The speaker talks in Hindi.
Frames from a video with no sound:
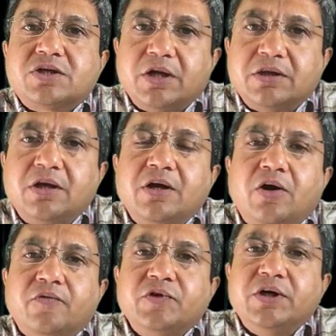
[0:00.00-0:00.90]
स्ट्रेंथनिंग
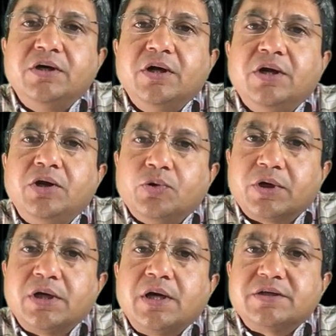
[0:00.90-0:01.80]
ऑफ द
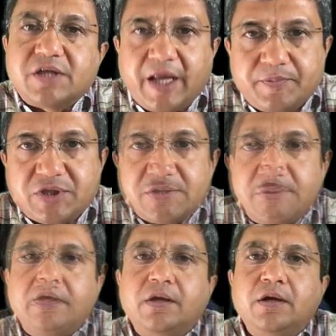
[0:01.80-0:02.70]
न्यूरल सिनेप्सिस
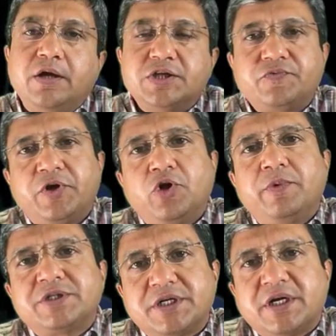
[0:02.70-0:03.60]
इस वीडियो
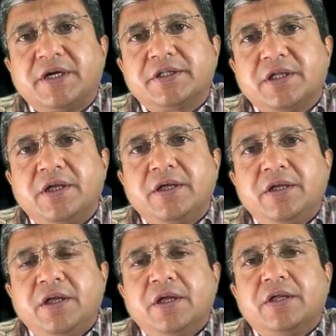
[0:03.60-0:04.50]
में चर्चा करते हैं
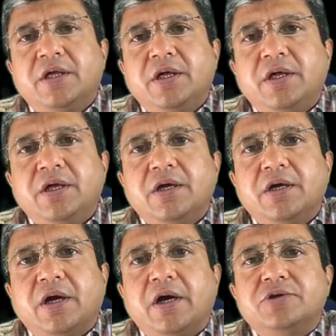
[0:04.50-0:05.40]
कि
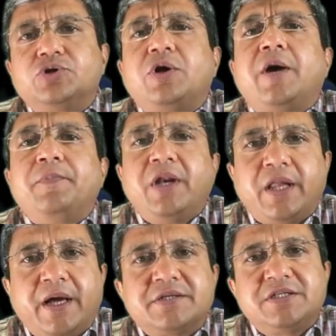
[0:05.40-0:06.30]
जो आपने
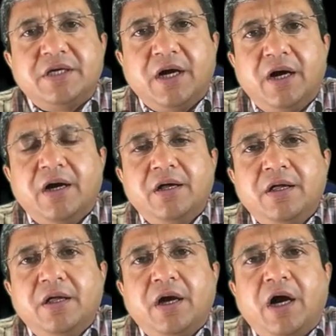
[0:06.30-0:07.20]
नया सीखा
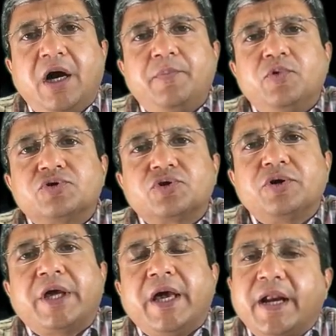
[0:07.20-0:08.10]
आप उसको
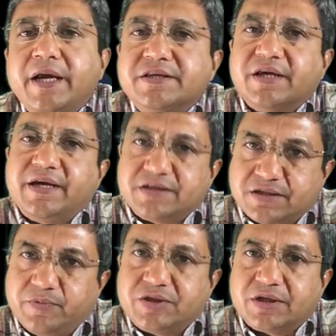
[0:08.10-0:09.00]
गहराई से कैसे
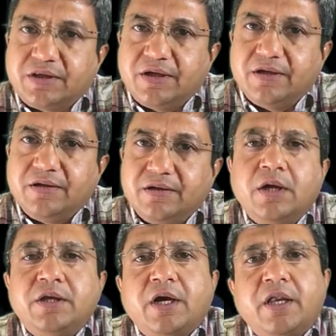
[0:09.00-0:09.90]
समझ सकते हैं
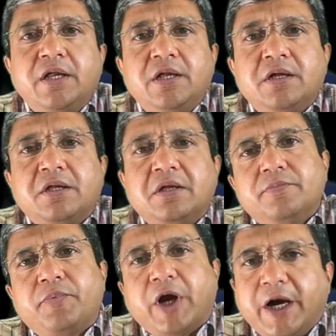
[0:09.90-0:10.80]
यानी
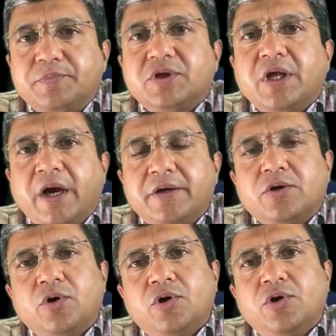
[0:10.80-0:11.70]
प्राप्त ज्ञान
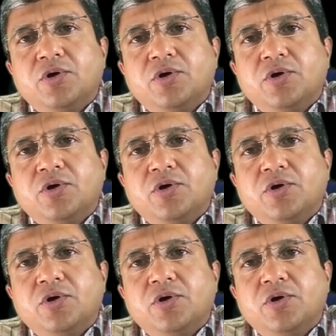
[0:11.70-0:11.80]
को